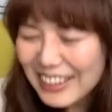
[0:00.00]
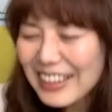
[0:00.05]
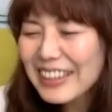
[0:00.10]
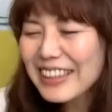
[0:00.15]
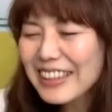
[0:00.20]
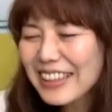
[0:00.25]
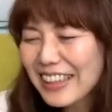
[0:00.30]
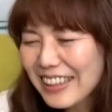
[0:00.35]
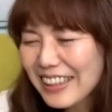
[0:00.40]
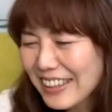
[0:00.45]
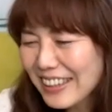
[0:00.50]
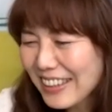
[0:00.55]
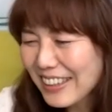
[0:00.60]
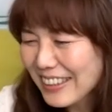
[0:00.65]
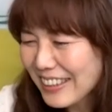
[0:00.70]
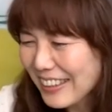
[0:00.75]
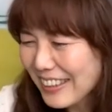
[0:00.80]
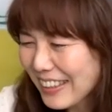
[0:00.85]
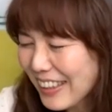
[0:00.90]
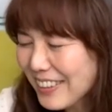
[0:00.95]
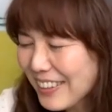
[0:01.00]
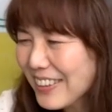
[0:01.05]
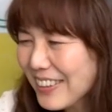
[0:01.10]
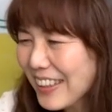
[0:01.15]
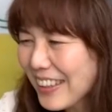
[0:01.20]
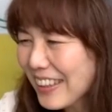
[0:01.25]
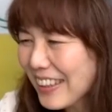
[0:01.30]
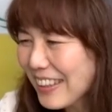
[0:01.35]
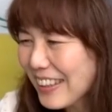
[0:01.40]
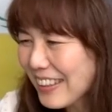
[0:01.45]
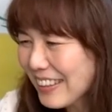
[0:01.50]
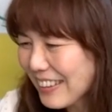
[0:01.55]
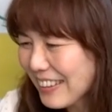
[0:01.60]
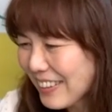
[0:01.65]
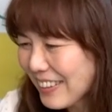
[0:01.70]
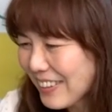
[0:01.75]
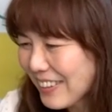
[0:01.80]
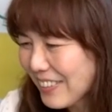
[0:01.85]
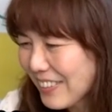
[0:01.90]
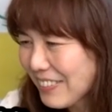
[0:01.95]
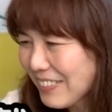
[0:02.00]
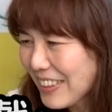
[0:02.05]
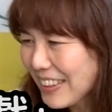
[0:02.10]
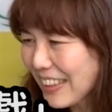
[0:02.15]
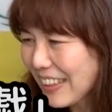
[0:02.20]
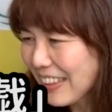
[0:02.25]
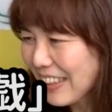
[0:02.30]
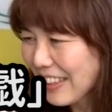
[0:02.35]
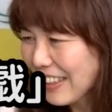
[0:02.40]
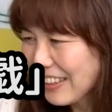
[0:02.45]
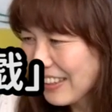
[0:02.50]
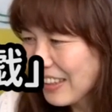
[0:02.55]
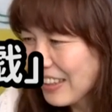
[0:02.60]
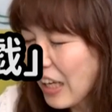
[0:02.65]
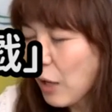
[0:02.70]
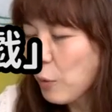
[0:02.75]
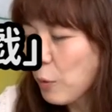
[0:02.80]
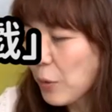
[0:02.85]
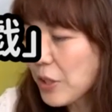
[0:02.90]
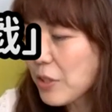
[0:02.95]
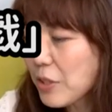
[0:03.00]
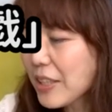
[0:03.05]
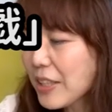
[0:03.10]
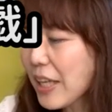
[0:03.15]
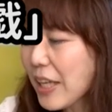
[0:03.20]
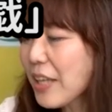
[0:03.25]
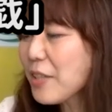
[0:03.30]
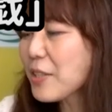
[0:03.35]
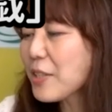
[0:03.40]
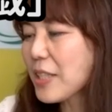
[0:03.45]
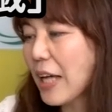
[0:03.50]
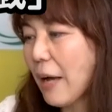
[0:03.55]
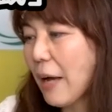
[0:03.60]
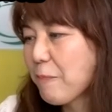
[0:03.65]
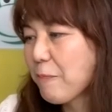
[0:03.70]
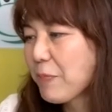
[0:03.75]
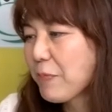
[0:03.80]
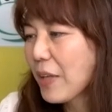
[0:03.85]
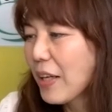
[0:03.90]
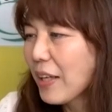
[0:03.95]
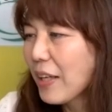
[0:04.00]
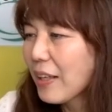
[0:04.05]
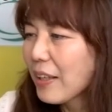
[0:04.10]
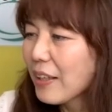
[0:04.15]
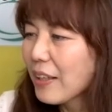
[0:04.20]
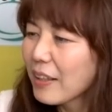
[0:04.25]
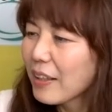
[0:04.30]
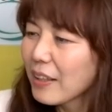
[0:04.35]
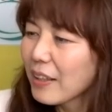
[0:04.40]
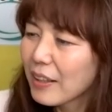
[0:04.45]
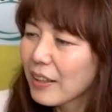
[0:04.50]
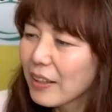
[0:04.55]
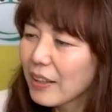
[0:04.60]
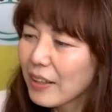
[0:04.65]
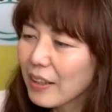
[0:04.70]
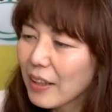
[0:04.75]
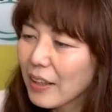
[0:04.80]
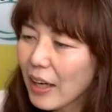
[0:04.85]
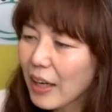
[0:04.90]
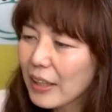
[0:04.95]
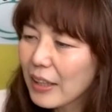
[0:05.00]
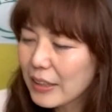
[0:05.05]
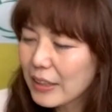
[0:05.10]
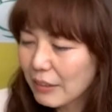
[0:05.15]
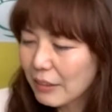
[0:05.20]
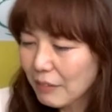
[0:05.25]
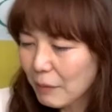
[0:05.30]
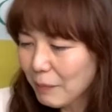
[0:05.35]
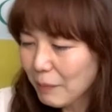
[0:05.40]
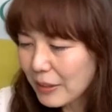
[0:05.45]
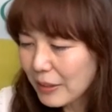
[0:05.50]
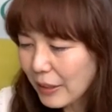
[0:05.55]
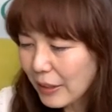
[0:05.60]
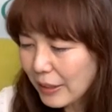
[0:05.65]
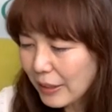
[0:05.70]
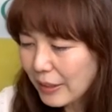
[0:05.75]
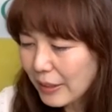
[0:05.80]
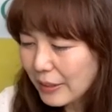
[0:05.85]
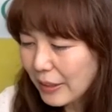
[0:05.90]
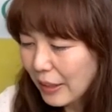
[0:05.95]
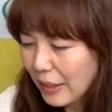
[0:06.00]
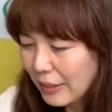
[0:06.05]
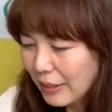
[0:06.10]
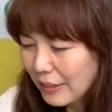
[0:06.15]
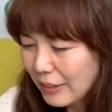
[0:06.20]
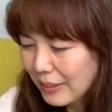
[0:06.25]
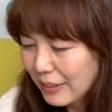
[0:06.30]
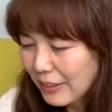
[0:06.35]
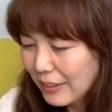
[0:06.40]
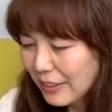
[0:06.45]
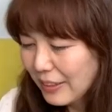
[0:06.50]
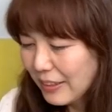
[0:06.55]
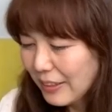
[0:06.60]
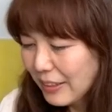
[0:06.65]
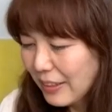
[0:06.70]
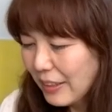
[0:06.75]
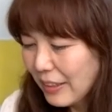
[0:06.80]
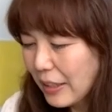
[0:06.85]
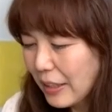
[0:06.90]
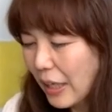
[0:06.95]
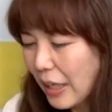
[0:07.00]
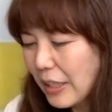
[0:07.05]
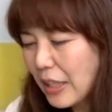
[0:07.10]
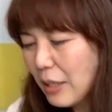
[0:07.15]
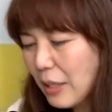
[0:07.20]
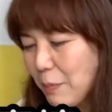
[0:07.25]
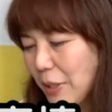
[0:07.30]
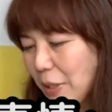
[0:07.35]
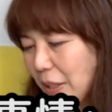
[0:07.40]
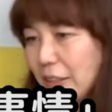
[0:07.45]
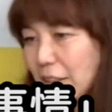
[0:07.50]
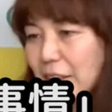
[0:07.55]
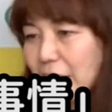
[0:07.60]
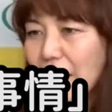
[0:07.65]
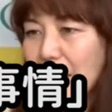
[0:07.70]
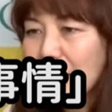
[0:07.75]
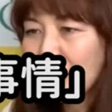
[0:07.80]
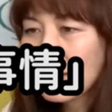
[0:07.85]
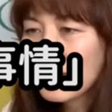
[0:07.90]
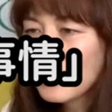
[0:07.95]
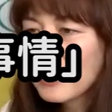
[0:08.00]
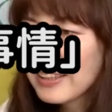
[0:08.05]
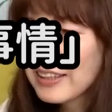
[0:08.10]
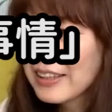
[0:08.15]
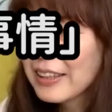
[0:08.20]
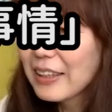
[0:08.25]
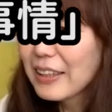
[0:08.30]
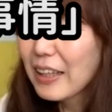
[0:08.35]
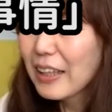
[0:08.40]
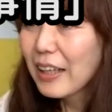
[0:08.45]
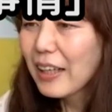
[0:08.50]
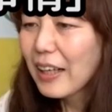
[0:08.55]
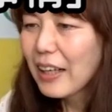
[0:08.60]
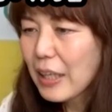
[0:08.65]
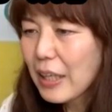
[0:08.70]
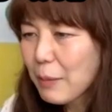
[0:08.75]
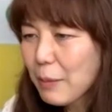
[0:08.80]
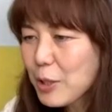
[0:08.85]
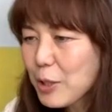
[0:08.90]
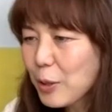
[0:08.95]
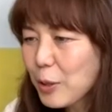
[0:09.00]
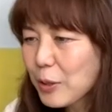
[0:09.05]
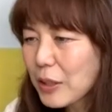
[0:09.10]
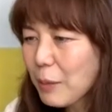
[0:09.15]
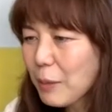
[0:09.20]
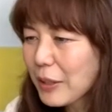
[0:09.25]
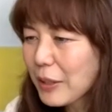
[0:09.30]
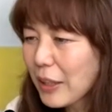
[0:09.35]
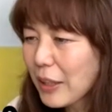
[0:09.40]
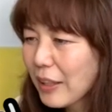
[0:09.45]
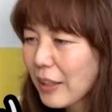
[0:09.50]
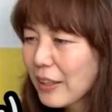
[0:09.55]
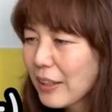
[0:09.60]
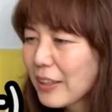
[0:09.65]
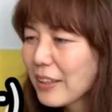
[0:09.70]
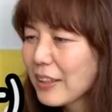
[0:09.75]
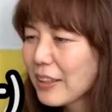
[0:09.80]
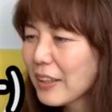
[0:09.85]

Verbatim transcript: 息が切れてきちゃった。あと誰かいる人いますかね。あ、堀内健雄さん、相沢正樹さん、金井美香さん、早見翔さんまた、